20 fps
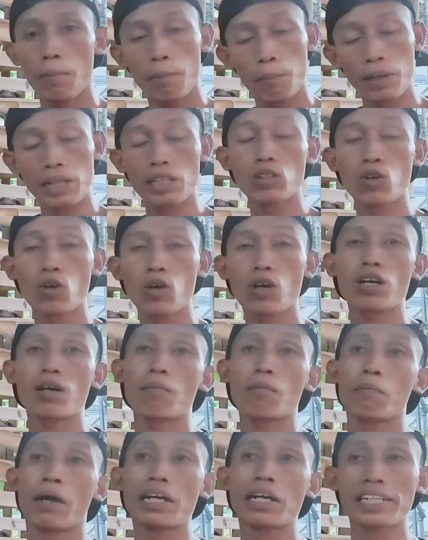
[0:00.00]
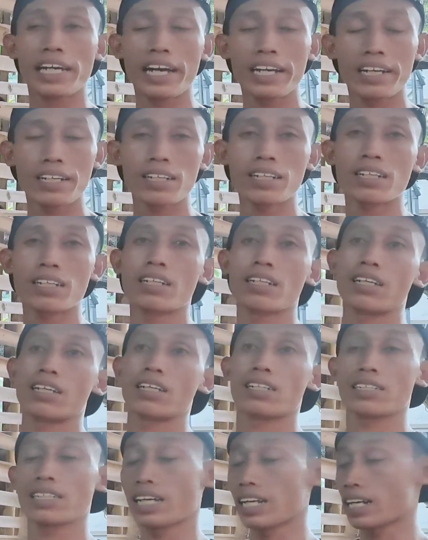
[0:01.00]
bentuk badan
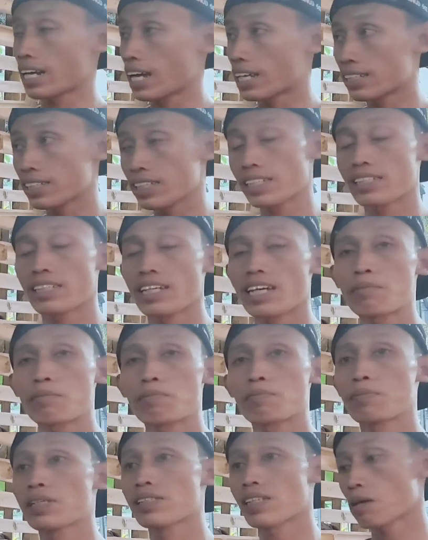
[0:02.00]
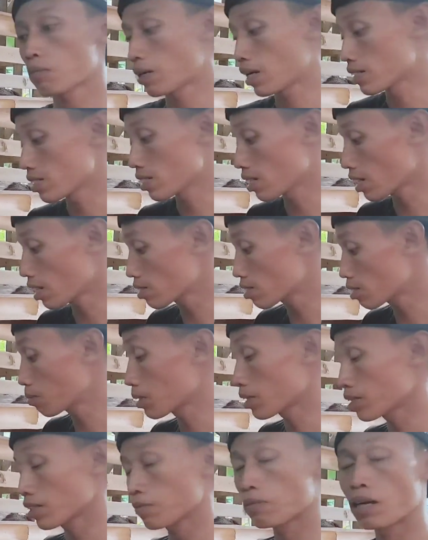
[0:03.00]
dan nantinya bisa menghasilkan
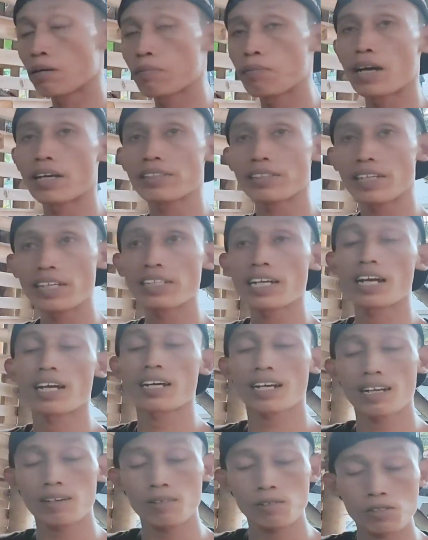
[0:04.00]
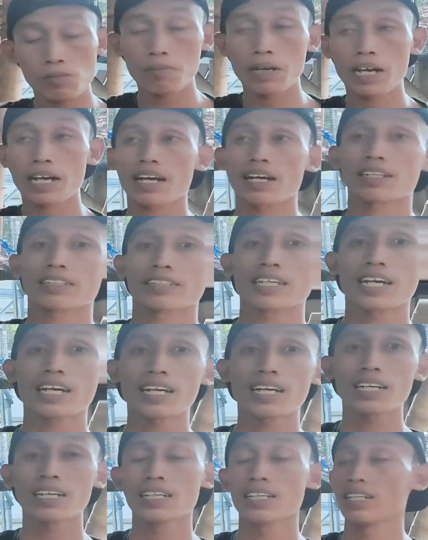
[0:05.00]
seperti bapaknya yang rakus
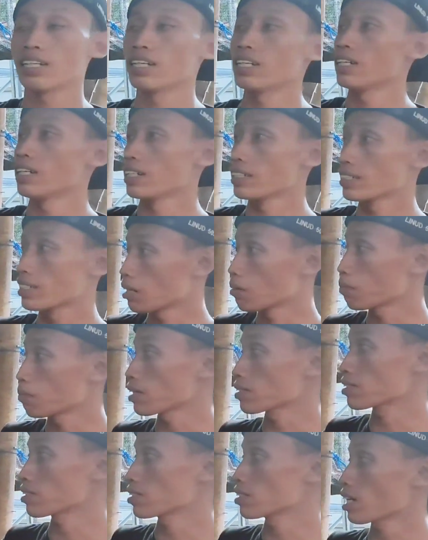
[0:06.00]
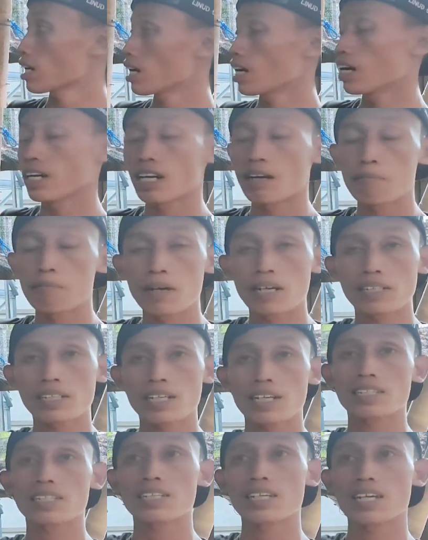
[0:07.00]
makannya dan pastinya
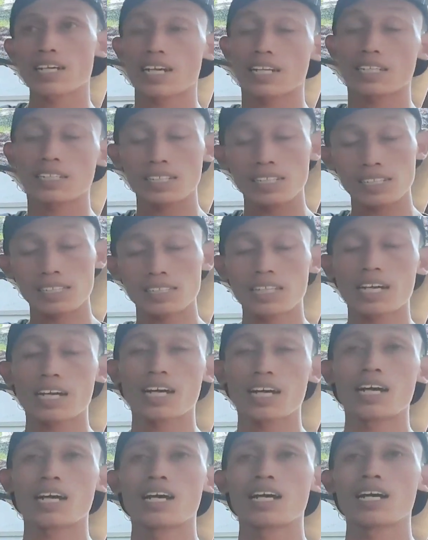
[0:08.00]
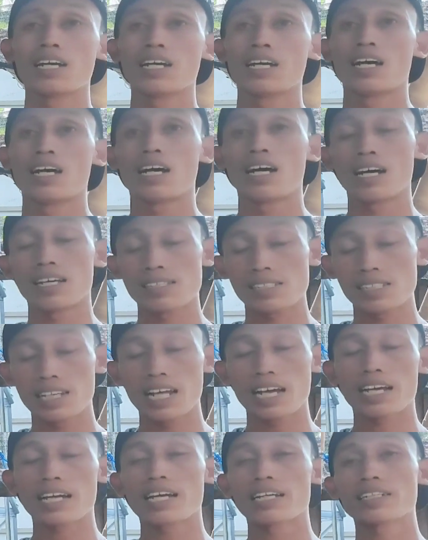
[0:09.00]
harapannya ketika nanti kita uh,
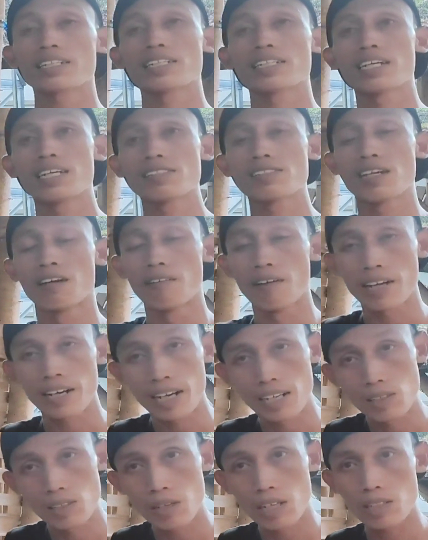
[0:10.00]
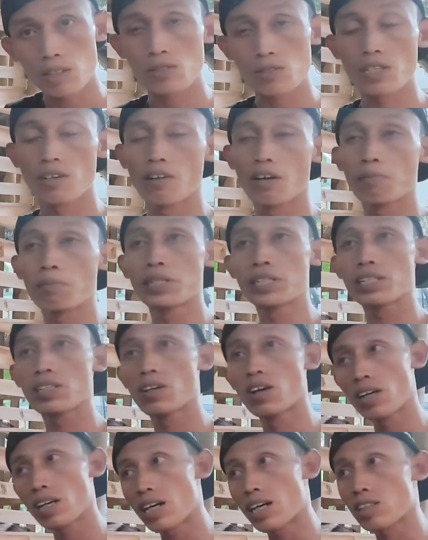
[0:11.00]
silangkan dengan Jawa Randu atau Jawa
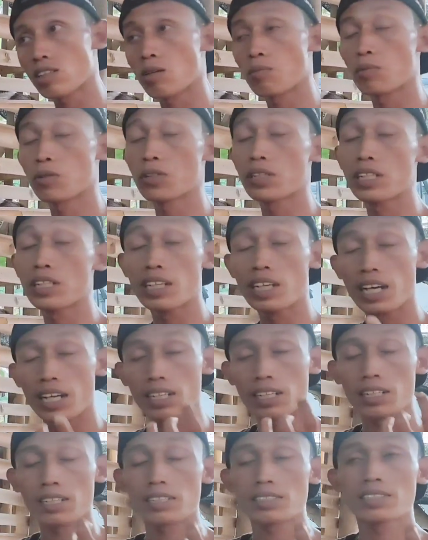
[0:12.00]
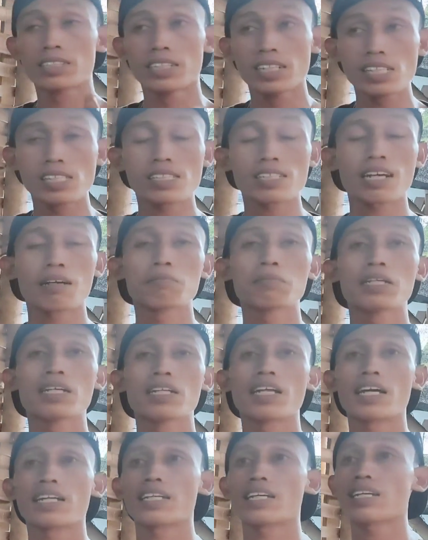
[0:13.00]
Bligon ataupun dengan jenis
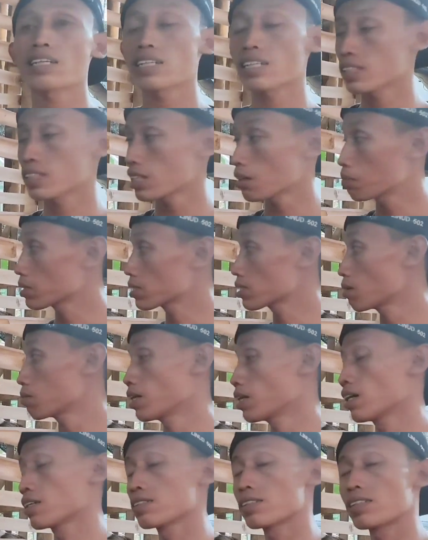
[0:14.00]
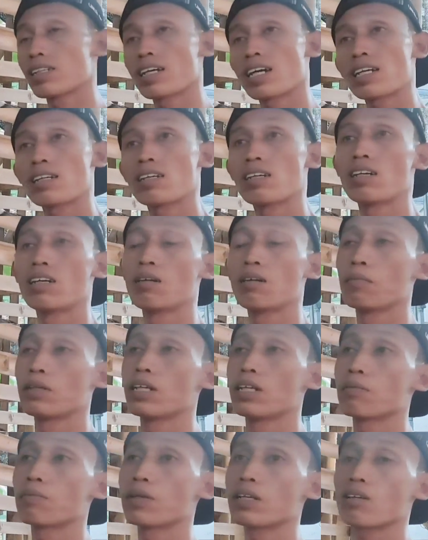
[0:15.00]
kambing lainnya kita bisa menghasilkan
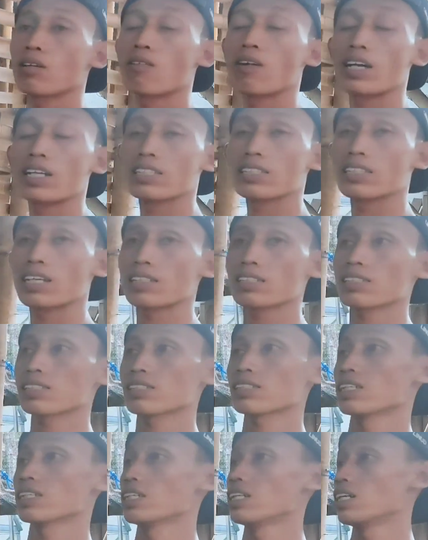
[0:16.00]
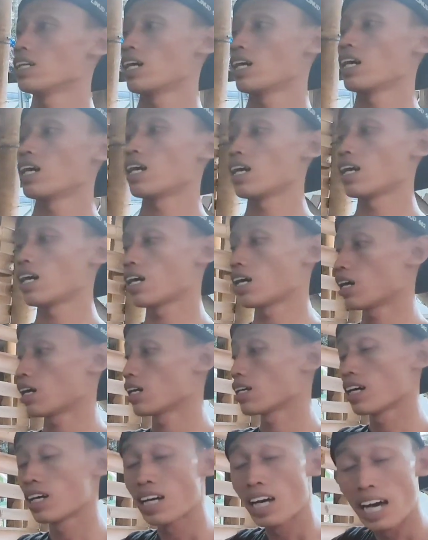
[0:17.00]
benar-benar kualitas uh,
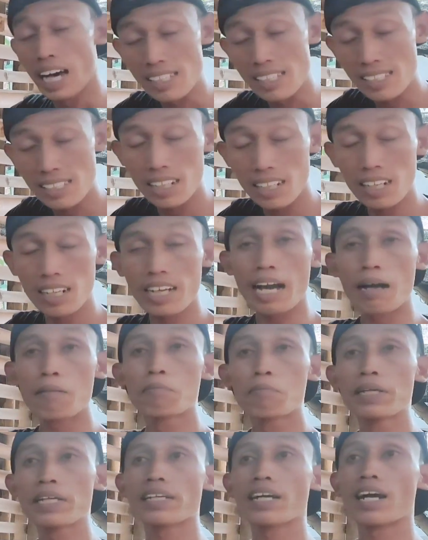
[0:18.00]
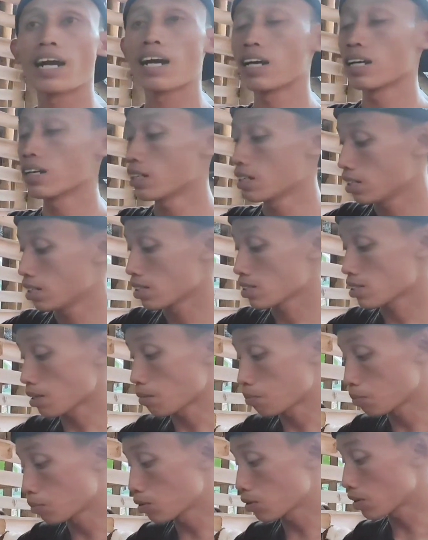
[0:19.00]
hasil kambing yang
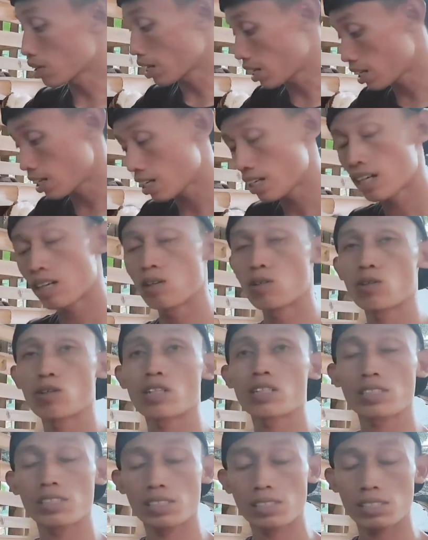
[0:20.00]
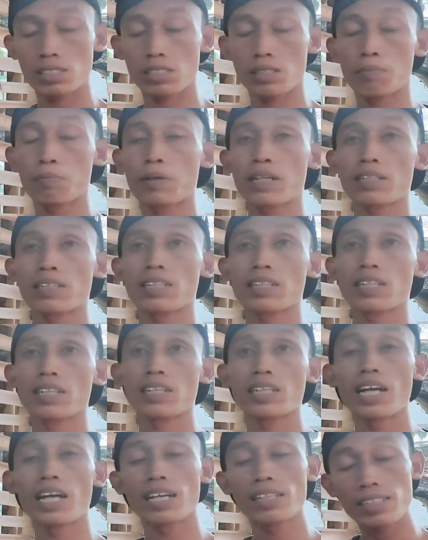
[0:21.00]
sempurna
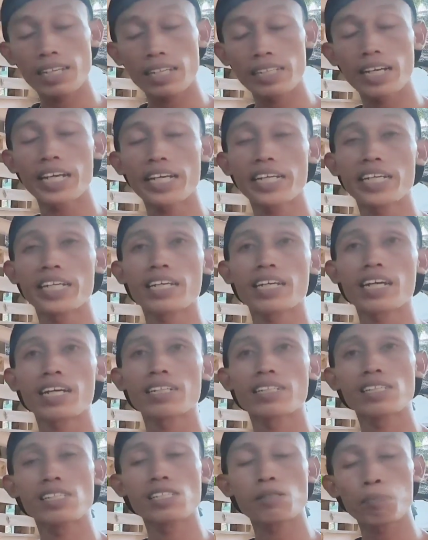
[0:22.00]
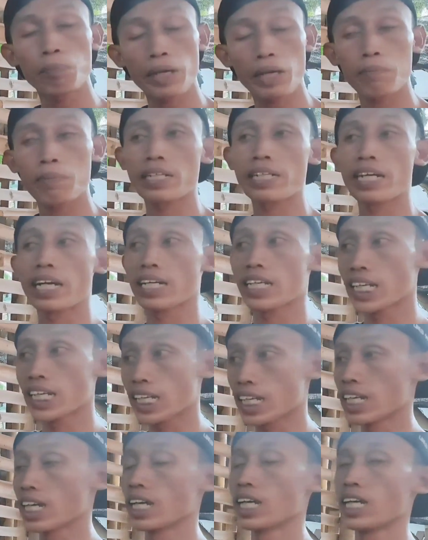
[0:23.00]
seperti yang saya inginkan di spek
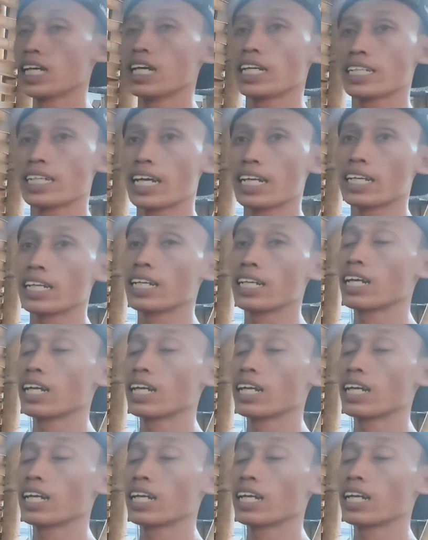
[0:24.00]
pedaging dan